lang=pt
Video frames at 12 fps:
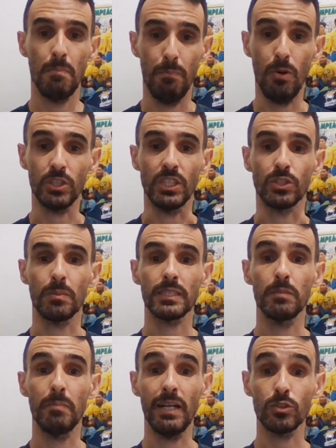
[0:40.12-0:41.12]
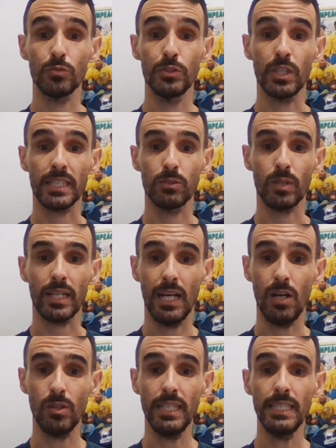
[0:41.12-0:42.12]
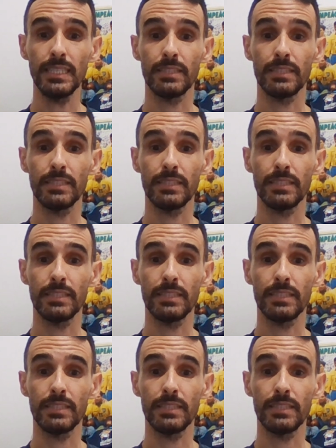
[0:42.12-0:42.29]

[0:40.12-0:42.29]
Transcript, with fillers: Bom, gente, começando mais um vídeo aqui no canal, né?